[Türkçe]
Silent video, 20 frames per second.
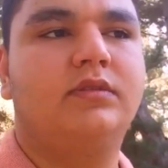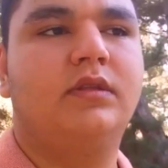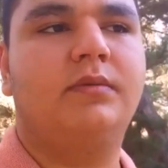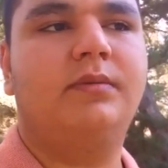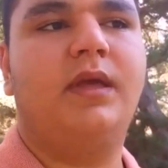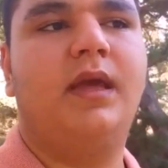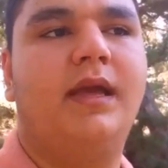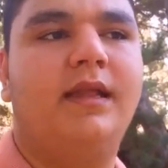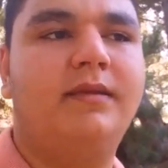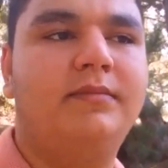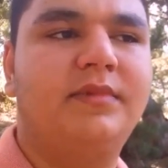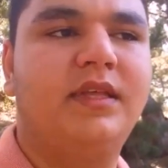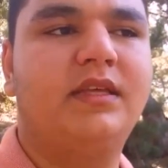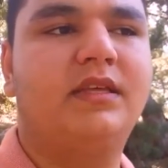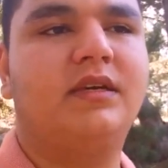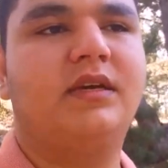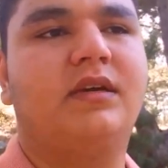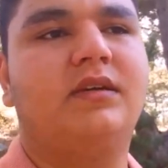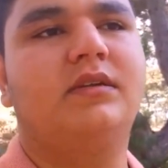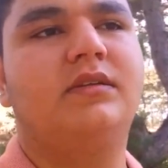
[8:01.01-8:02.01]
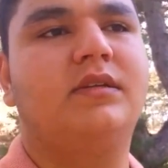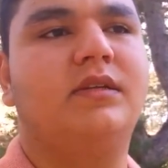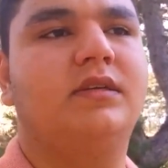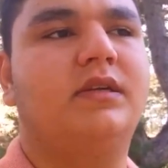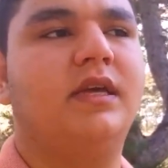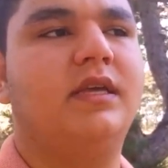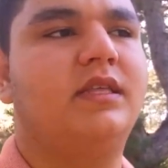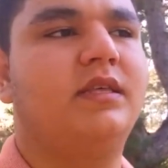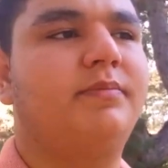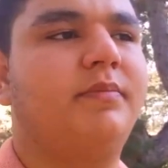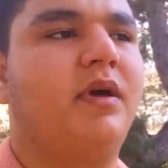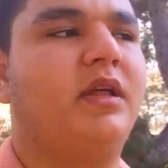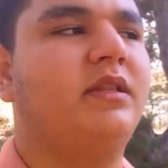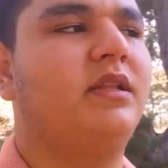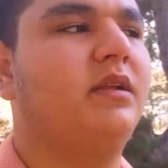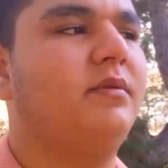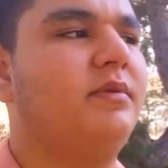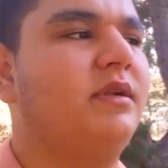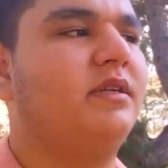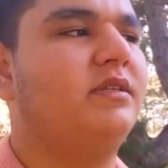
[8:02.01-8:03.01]
Tabi elimdeki e,
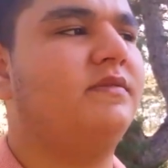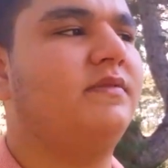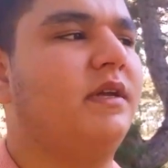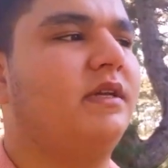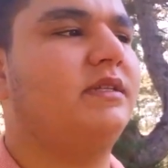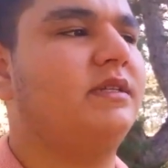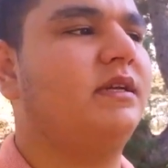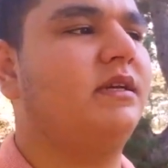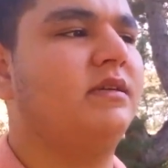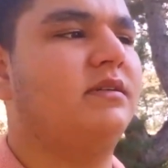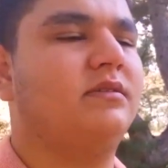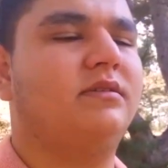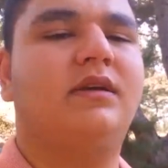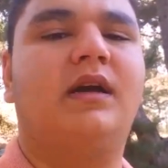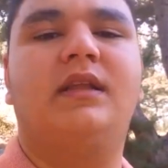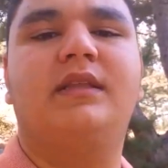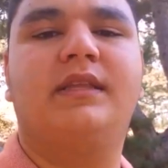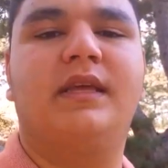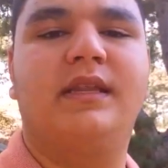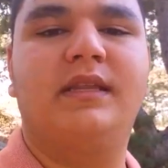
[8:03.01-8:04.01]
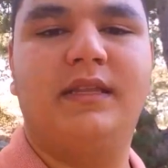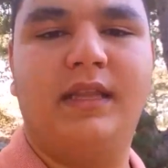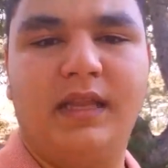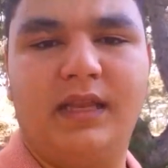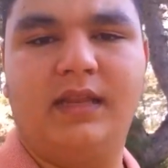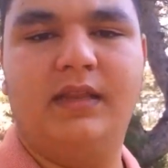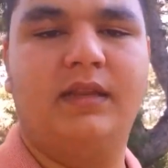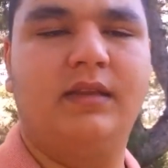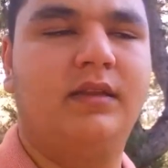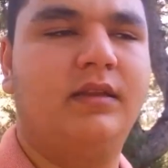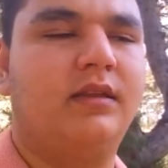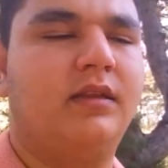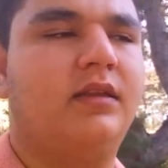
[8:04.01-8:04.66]
ekipmanlar biraz fazla kaliteli değil.